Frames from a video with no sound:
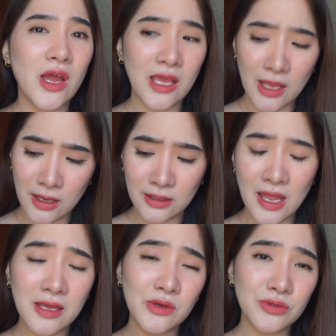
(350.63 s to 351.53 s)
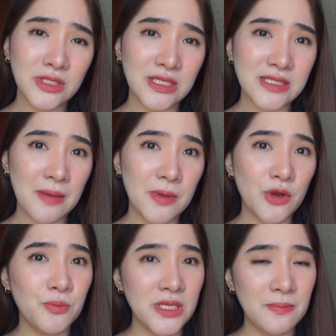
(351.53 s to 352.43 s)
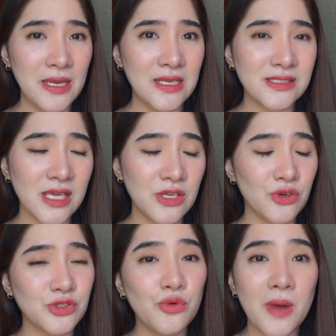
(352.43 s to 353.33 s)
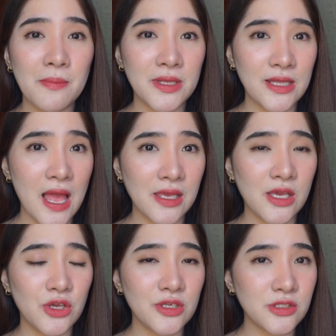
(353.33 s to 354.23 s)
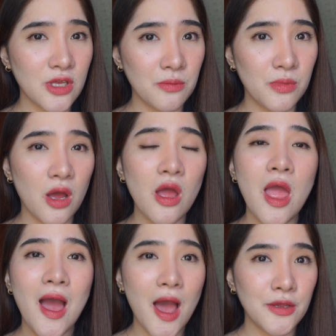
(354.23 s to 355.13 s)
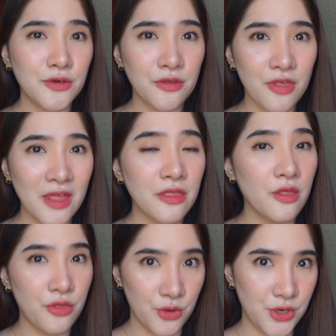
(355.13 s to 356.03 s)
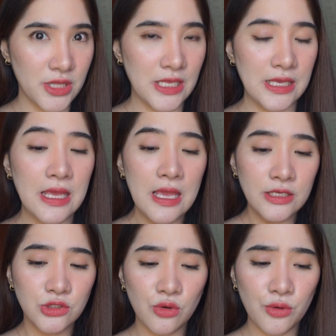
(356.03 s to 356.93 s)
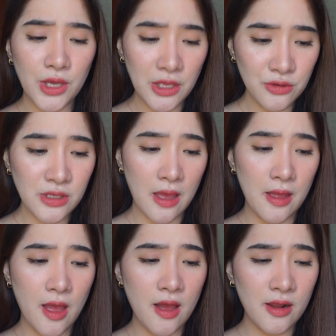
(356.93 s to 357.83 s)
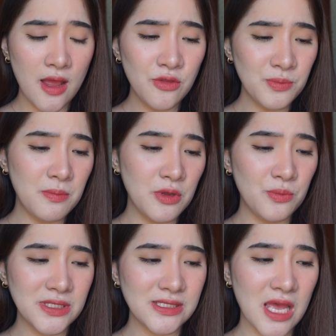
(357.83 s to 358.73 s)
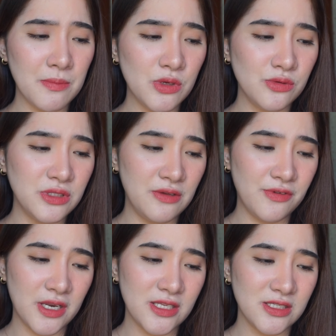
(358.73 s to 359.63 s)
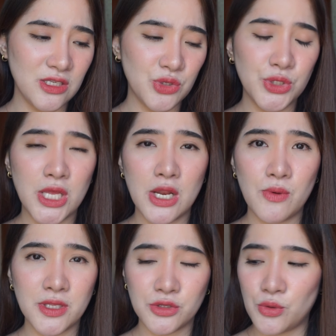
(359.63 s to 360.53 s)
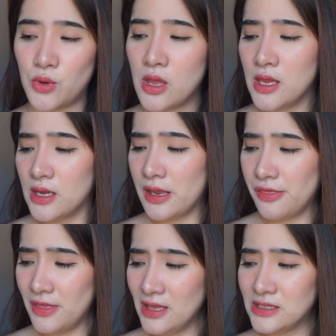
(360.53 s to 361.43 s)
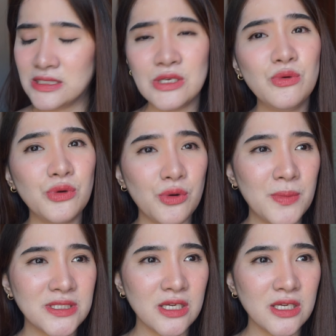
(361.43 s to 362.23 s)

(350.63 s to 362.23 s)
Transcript: eh, ang lagi kong sinasabi or binibilin sa inyo is gumamit lagi kayo ng sunblock higher than 30. So, ayun na. Ang, ano pa ba yung masasabi kong difference nitong dalawang ito? I think siguro mas